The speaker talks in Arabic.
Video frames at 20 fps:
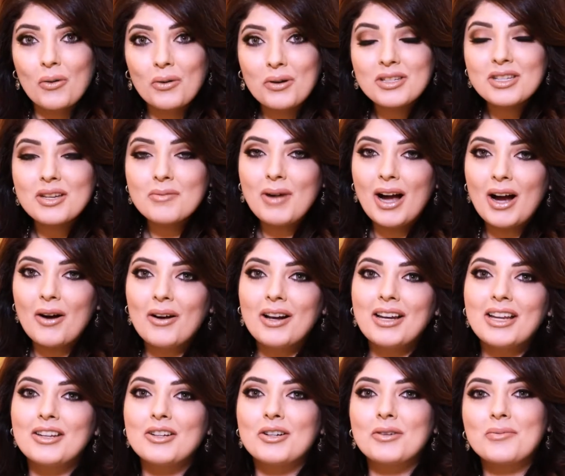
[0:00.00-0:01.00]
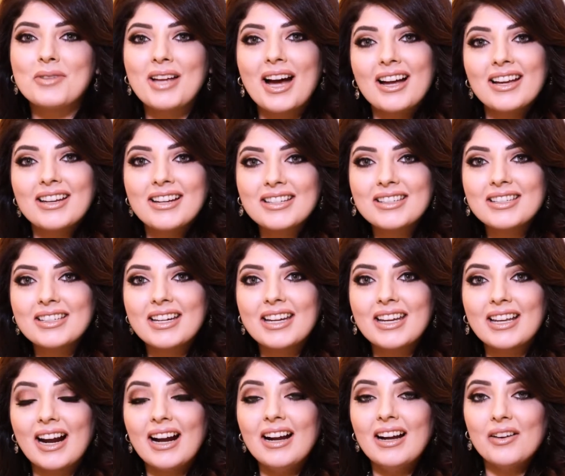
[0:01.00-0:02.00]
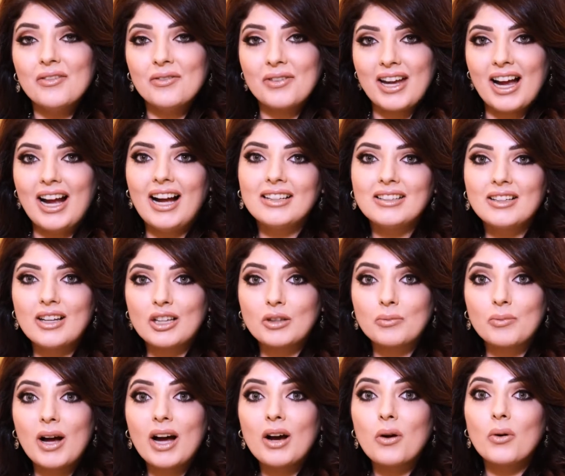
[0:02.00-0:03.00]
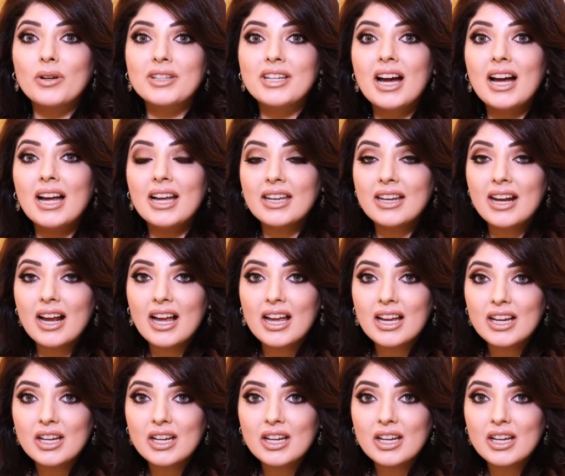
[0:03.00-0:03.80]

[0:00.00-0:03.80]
ورسم حوالينهم دائرة صغيرة في أحد الأطباق ودائرة